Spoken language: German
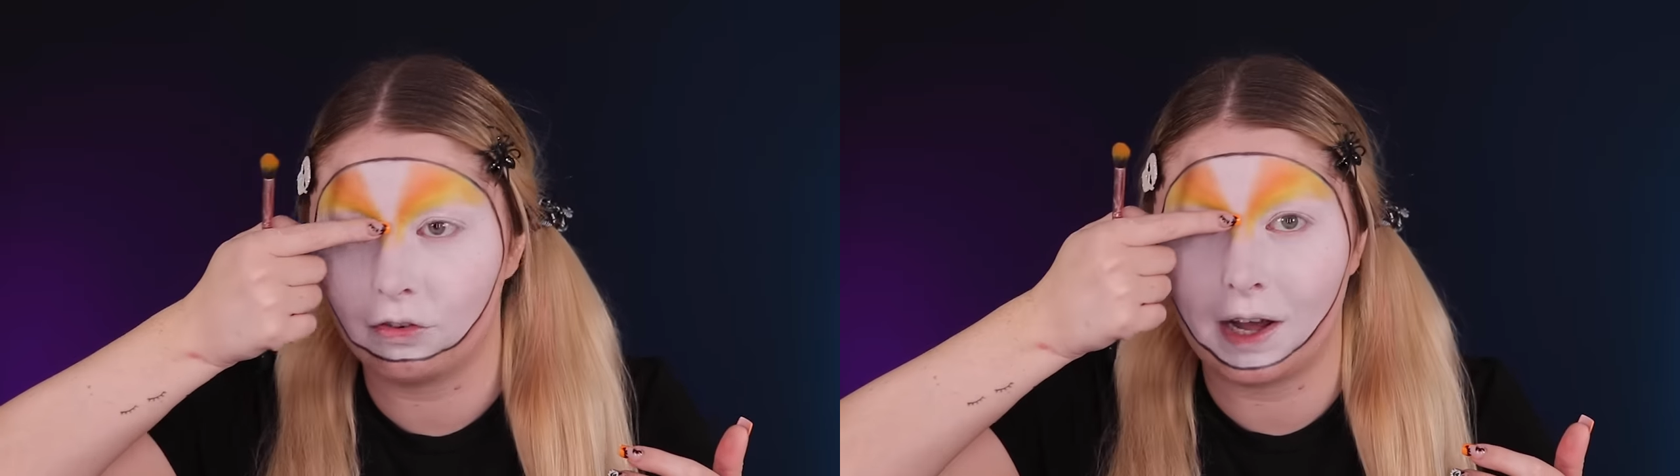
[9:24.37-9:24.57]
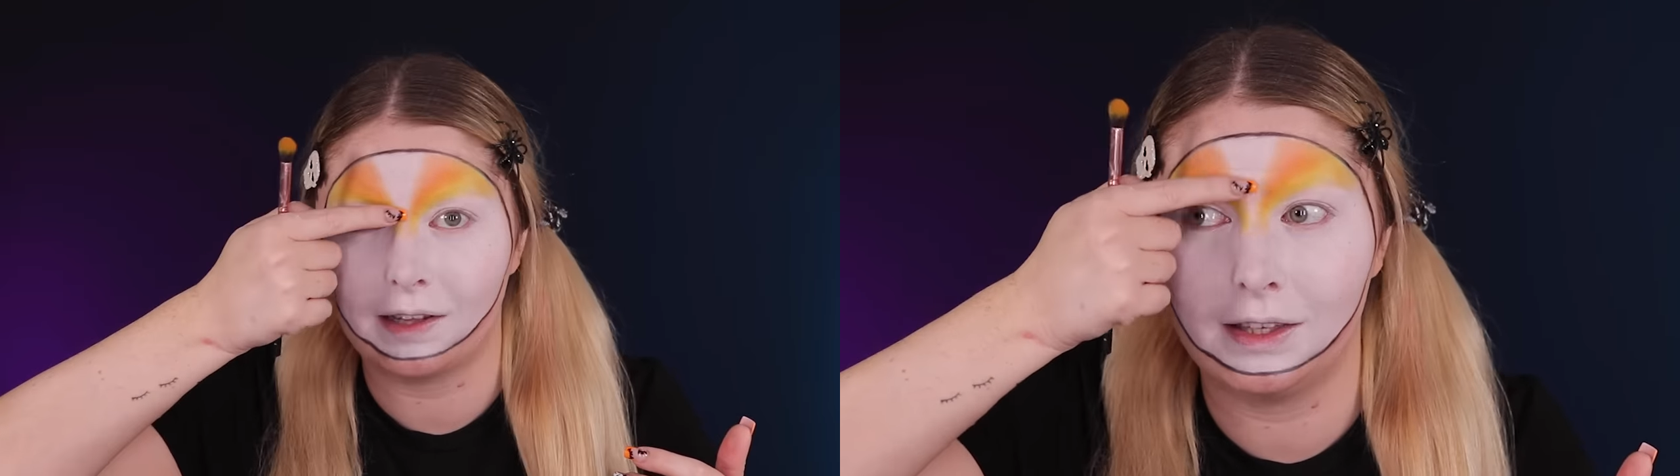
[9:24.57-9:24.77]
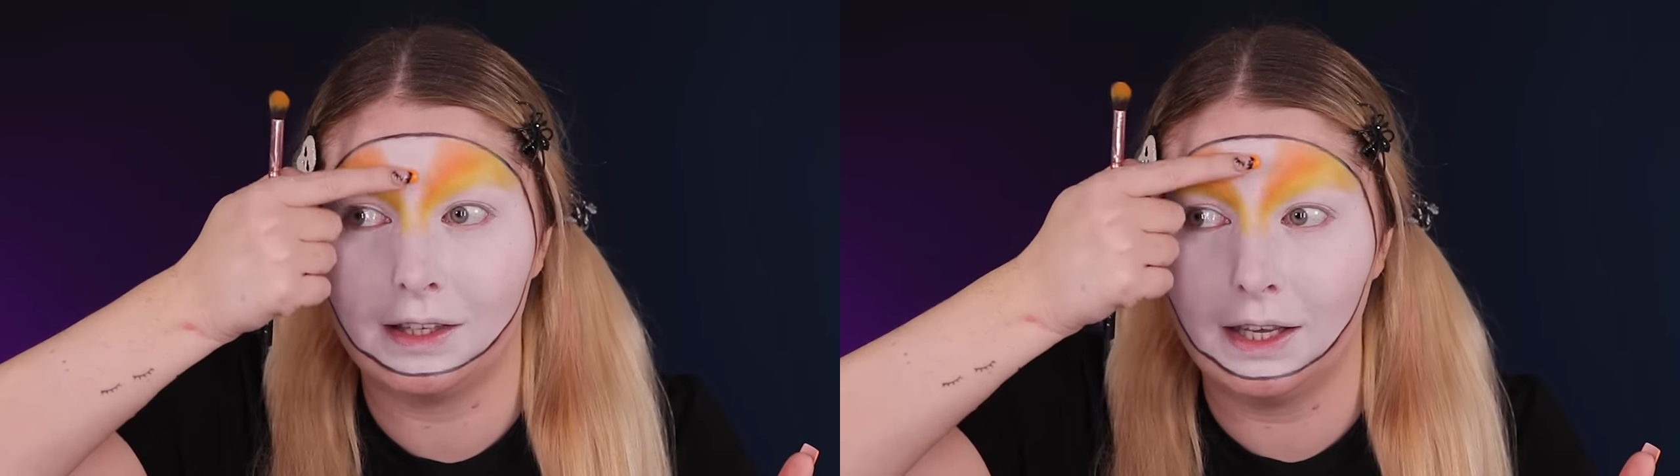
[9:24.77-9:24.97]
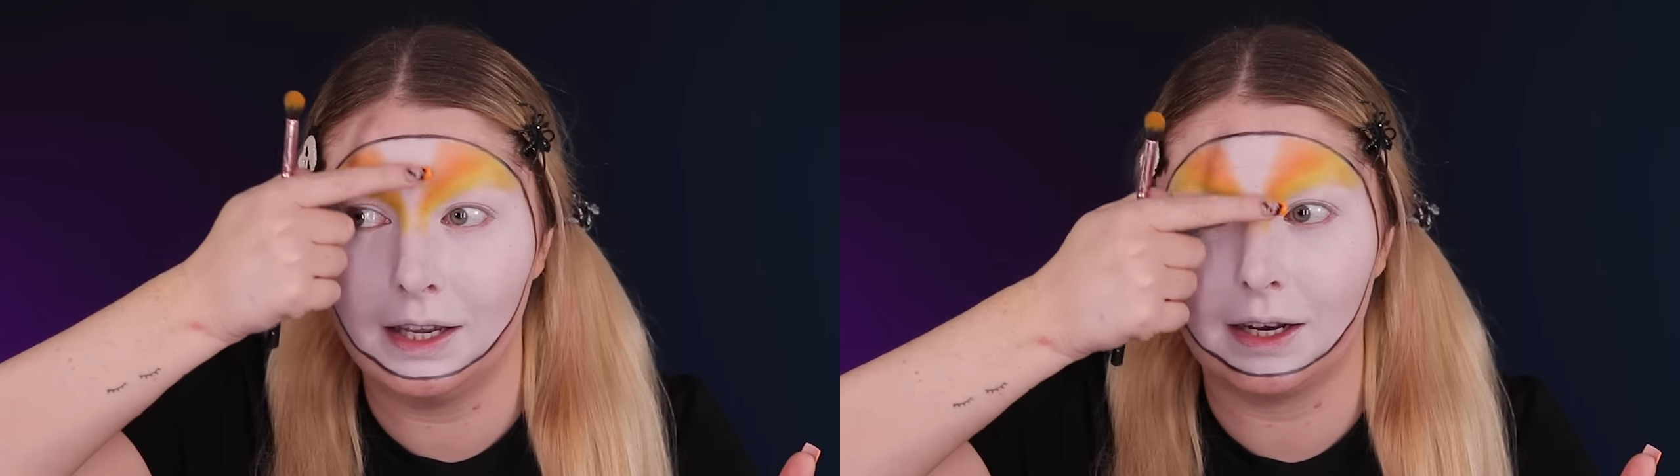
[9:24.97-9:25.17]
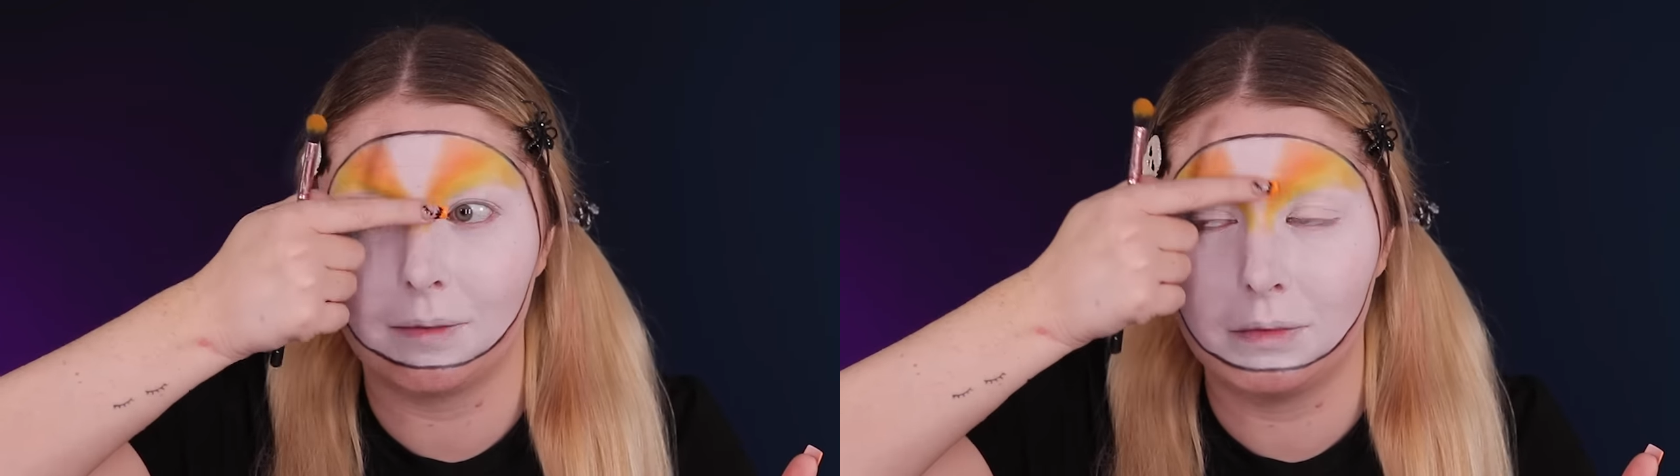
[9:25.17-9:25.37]
Schwarz hier
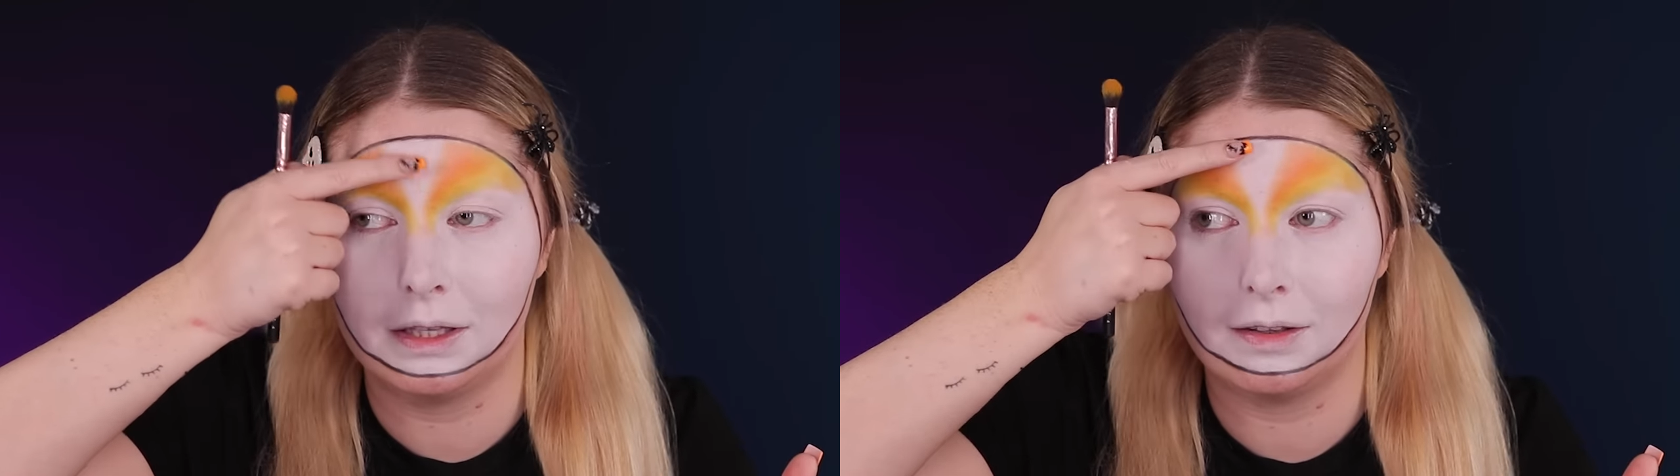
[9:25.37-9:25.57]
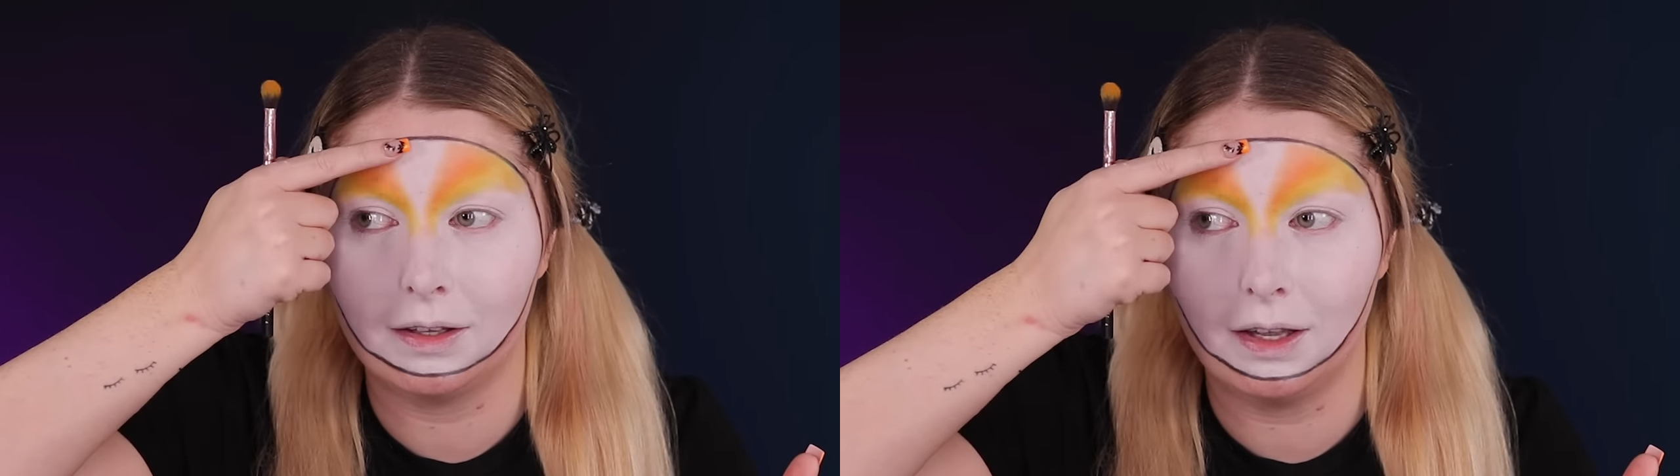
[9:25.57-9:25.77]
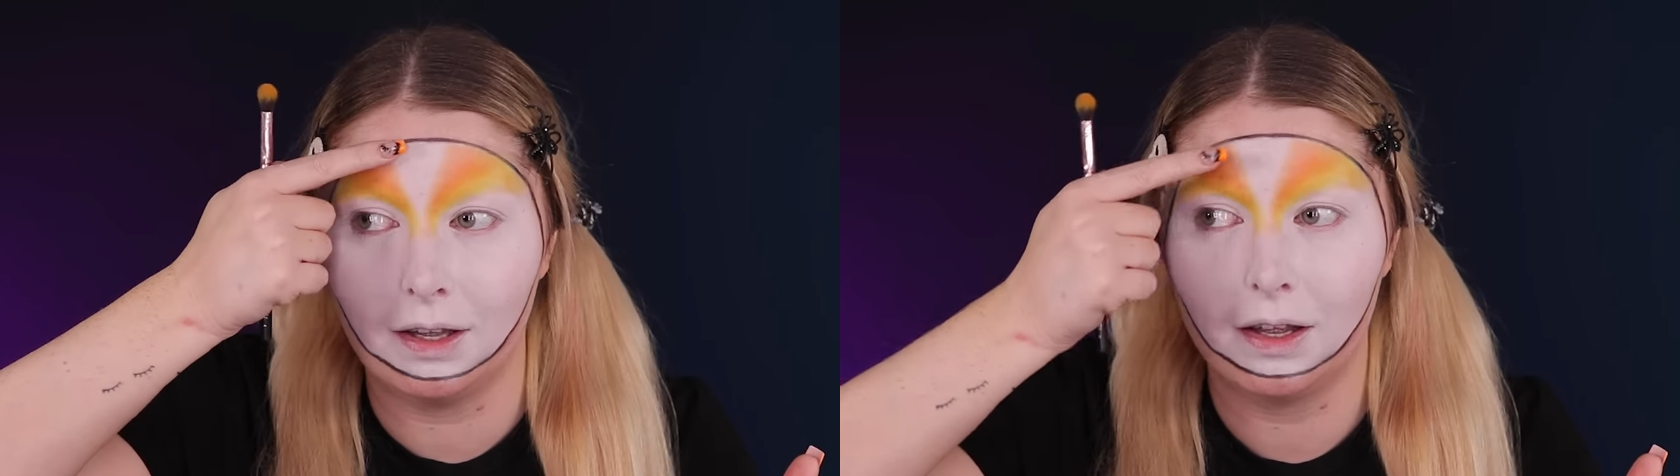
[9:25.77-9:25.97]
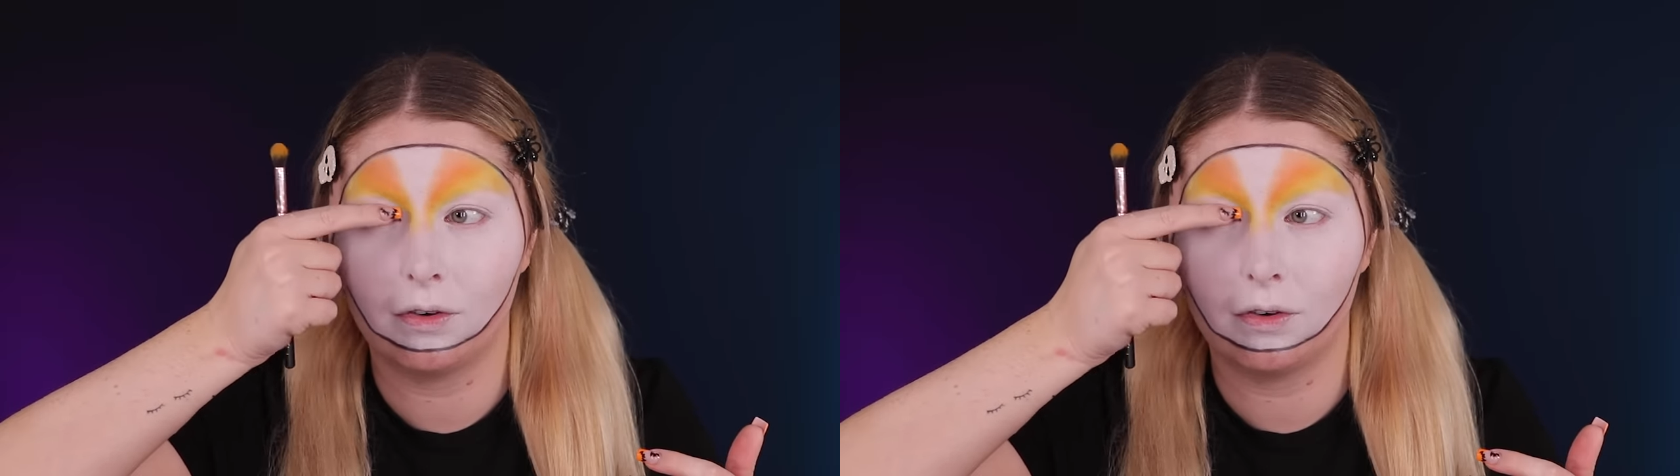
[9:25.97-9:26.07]
in der Mitte